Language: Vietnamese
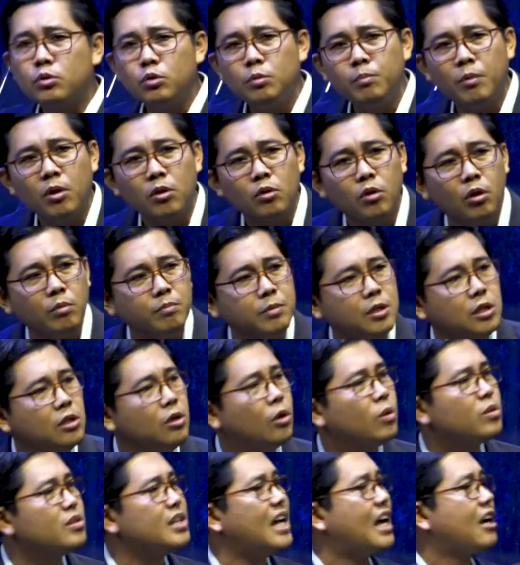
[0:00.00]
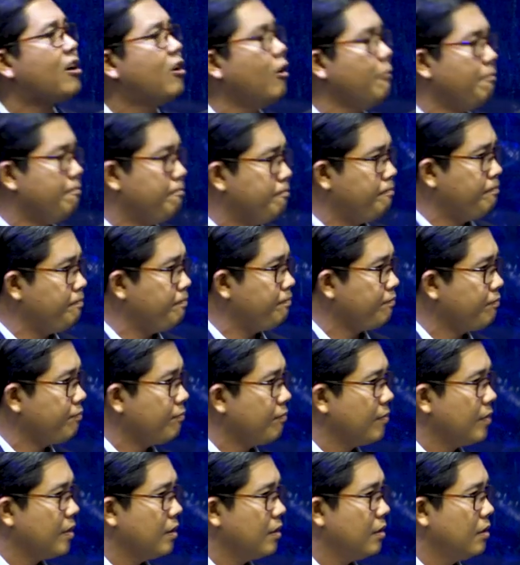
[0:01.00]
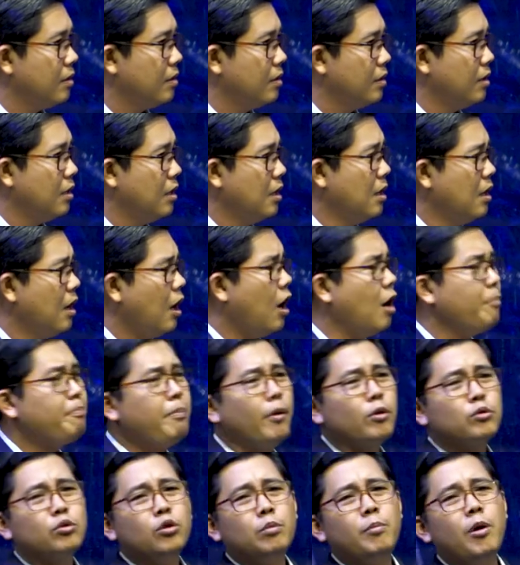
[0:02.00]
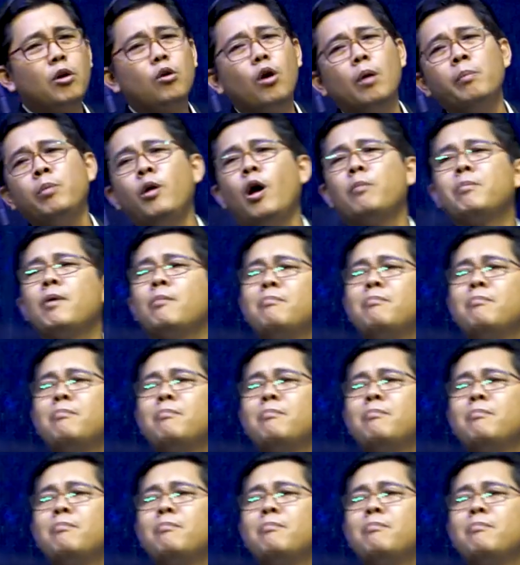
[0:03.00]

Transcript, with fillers: tụ bằng cùm cứ lục Jacob. Ở bốc tu bằng cốm lọp